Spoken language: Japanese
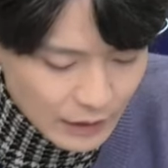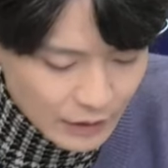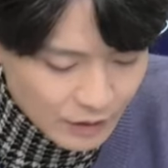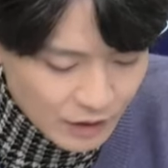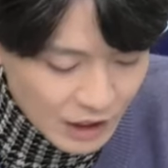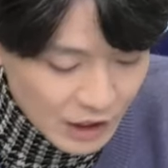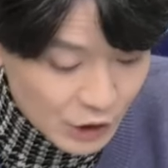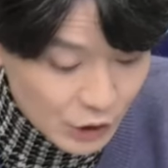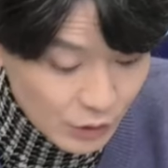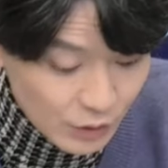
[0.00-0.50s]

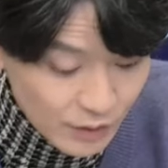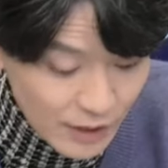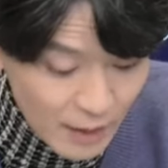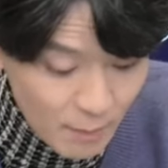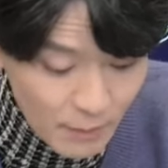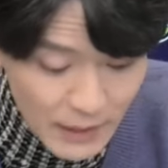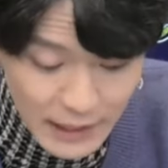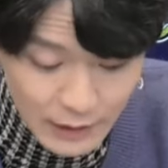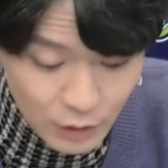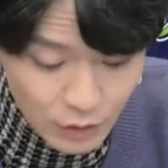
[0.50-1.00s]
20
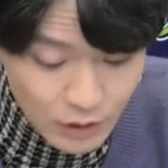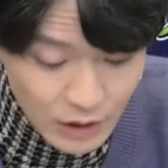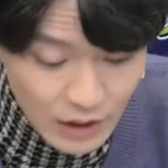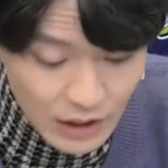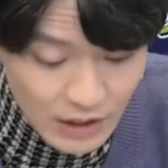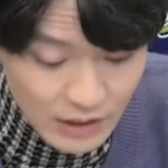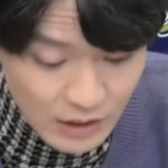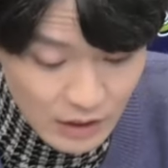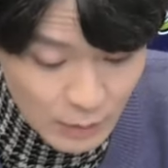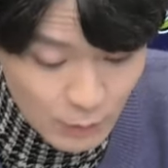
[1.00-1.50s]
年前の
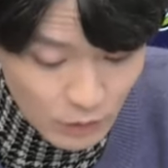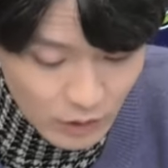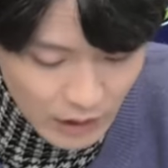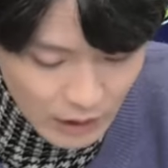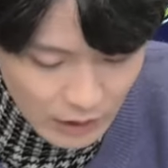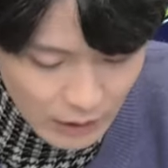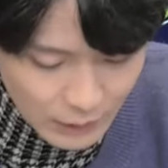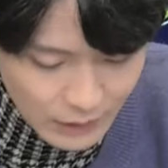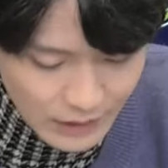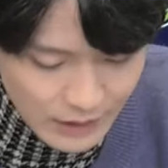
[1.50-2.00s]
リリースにもか
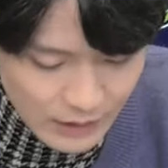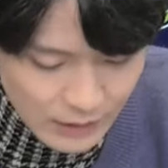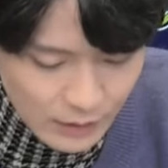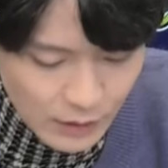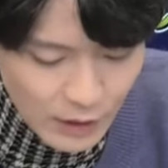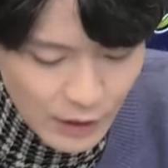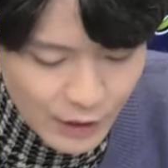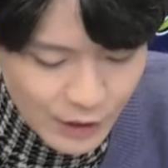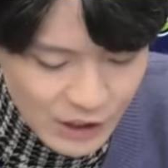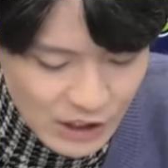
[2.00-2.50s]
かわらず
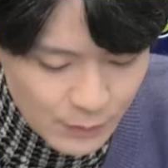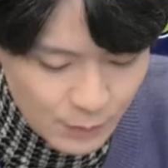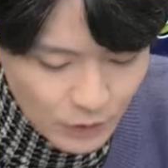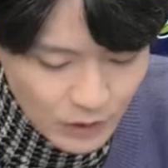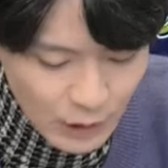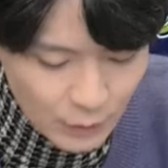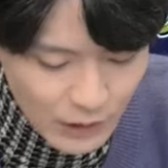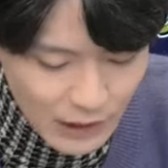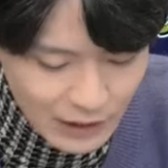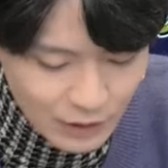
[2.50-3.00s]

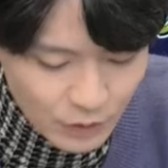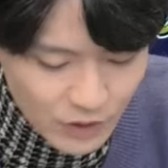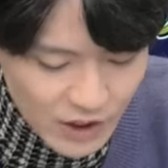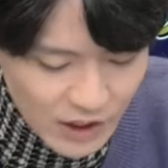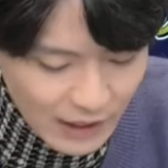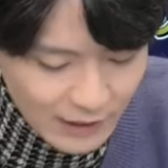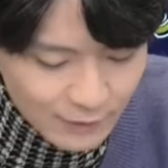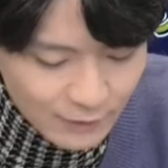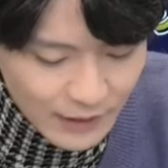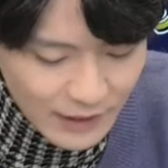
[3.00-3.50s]
Spotify の
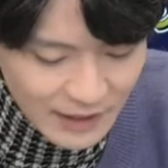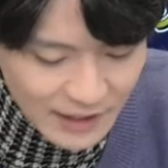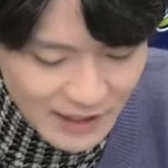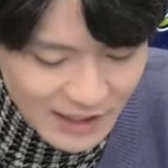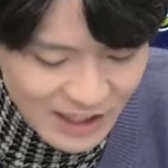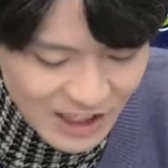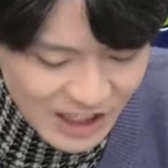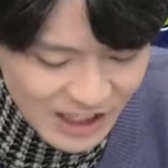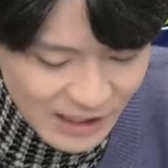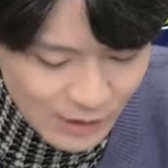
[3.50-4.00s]
チャートで
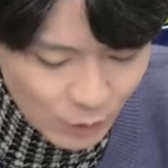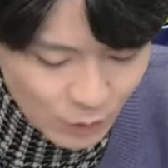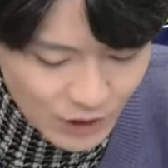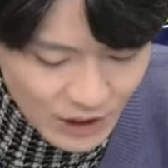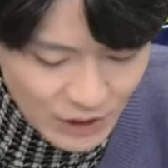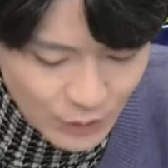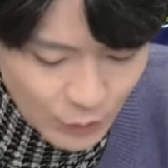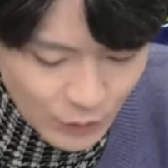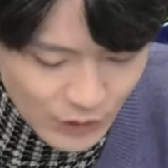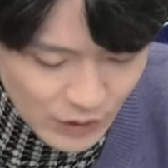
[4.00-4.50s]
1位を
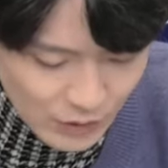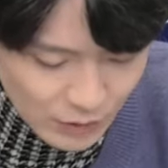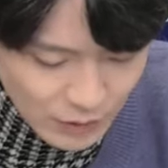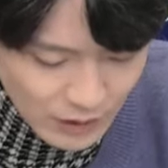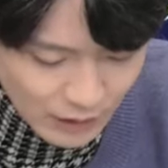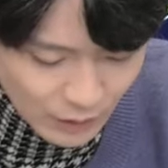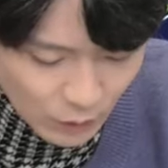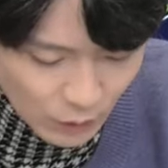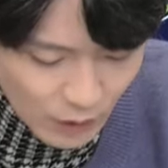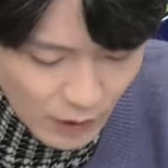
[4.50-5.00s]
記録する
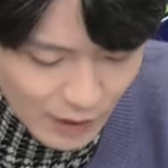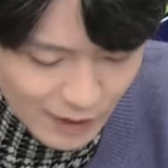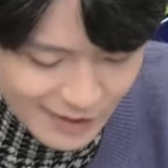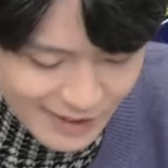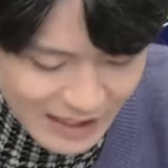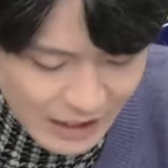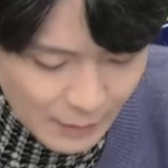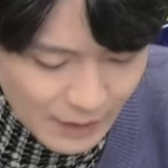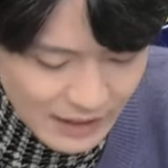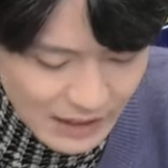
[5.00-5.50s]
など
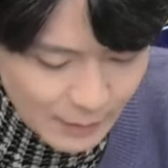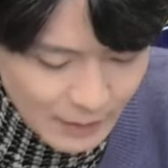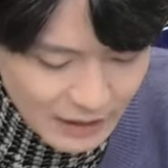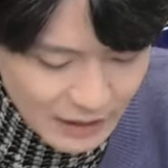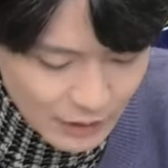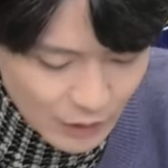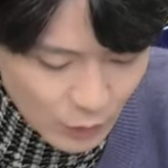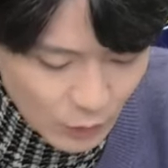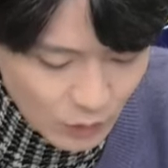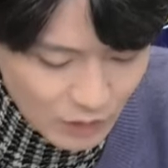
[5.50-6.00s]
さまざま
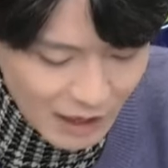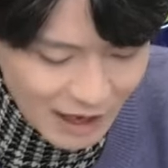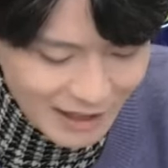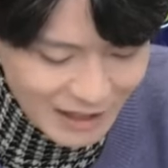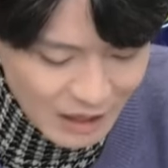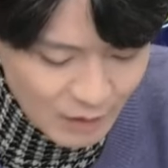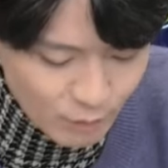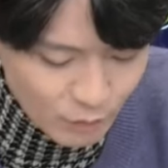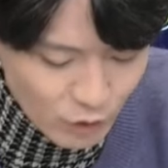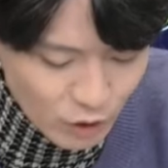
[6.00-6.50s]
な業界
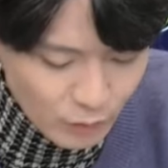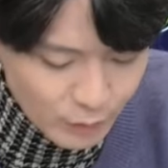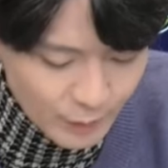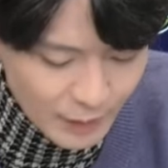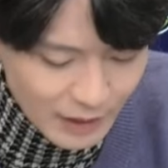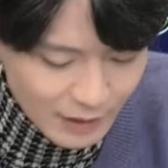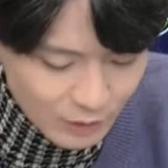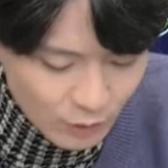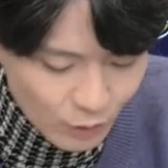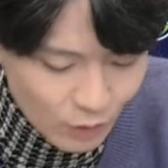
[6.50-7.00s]
に
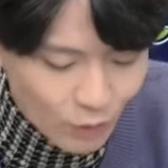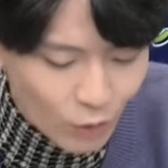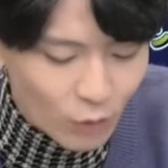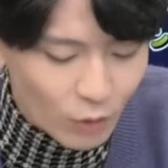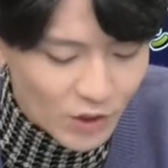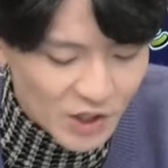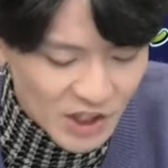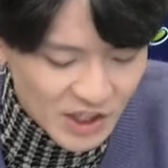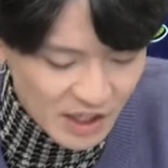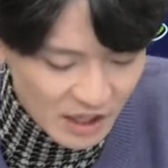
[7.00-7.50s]
ムーブメントを起
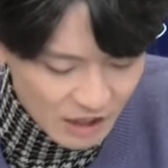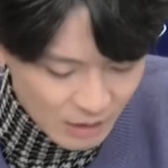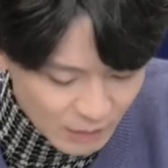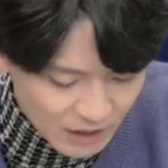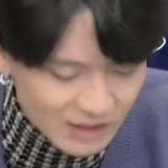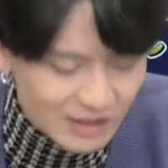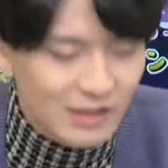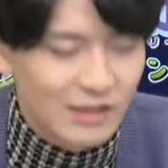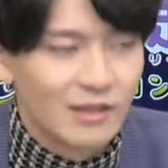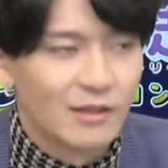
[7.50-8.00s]
こしていま
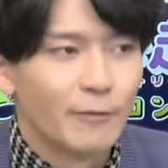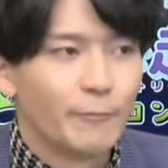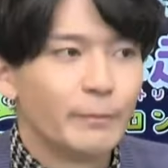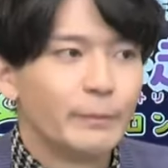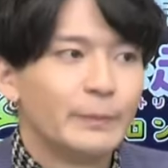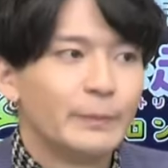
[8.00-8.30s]
すという